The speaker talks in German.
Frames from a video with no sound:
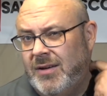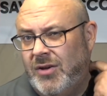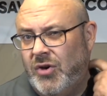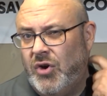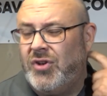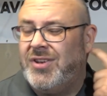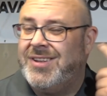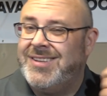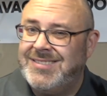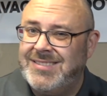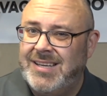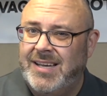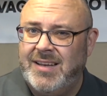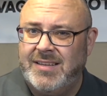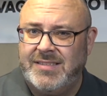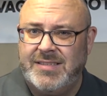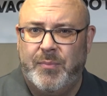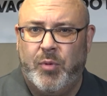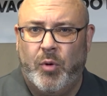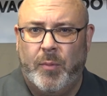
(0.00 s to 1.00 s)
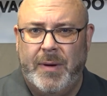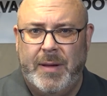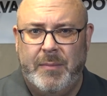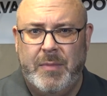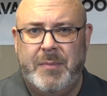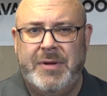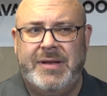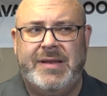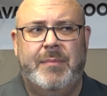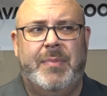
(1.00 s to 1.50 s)
könnte es sein, dass ihr
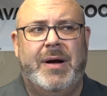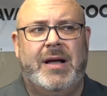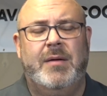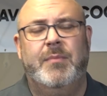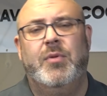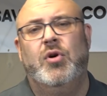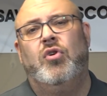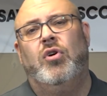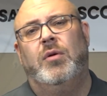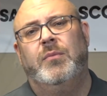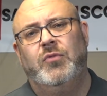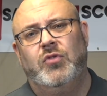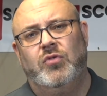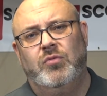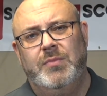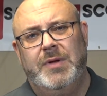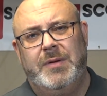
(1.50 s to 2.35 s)
Probleme mit der Backe bekommt und